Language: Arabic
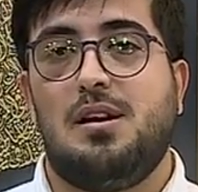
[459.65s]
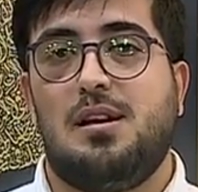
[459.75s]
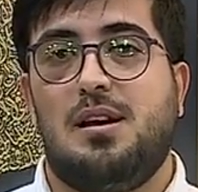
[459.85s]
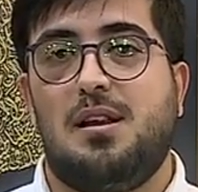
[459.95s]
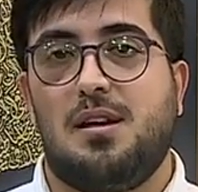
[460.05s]

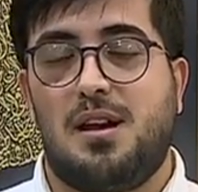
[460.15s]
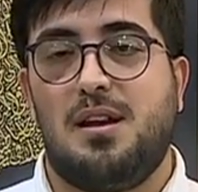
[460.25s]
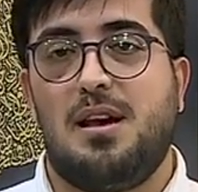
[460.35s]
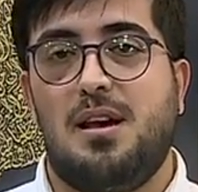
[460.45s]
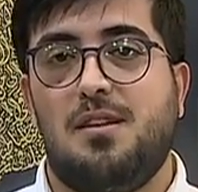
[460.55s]
يعني
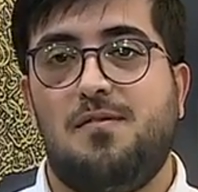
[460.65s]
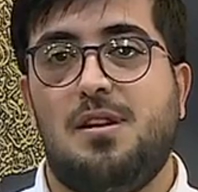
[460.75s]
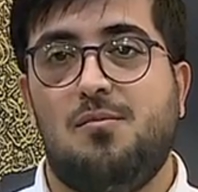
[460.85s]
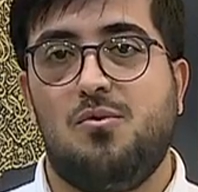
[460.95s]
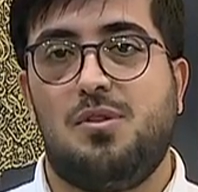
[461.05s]
راينا هذا في
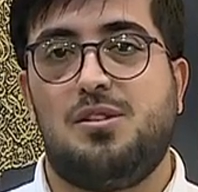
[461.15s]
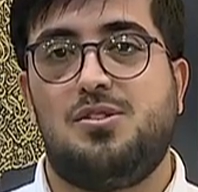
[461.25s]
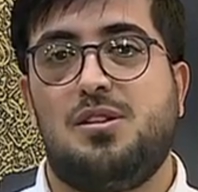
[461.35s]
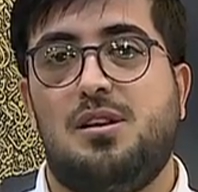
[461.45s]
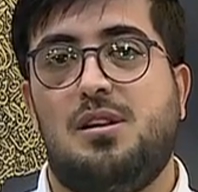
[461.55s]
نموذج
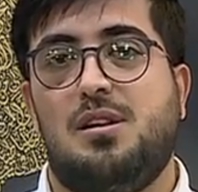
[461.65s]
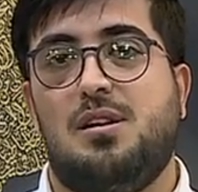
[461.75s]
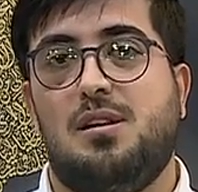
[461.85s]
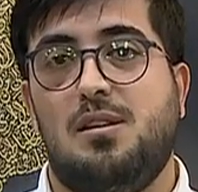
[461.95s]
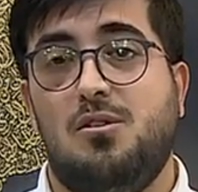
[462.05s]

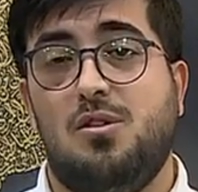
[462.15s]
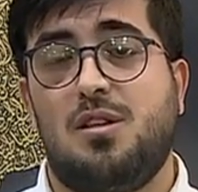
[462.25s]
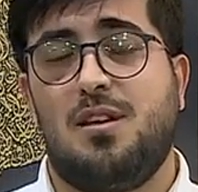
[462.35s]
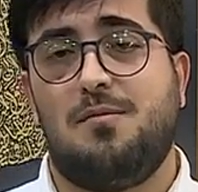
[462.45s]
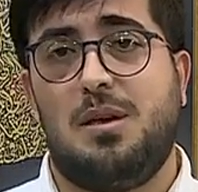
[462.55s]
آه،
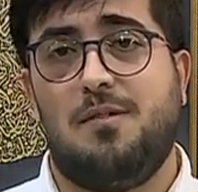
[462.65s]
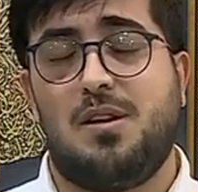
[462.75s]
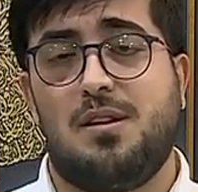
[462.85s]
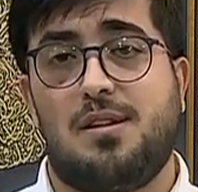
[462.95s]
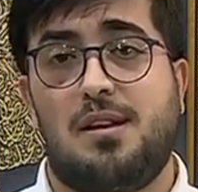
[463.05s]
يحتذى به في
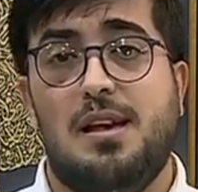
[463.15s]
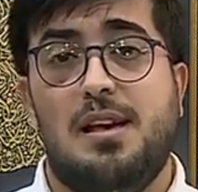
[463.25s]
قطر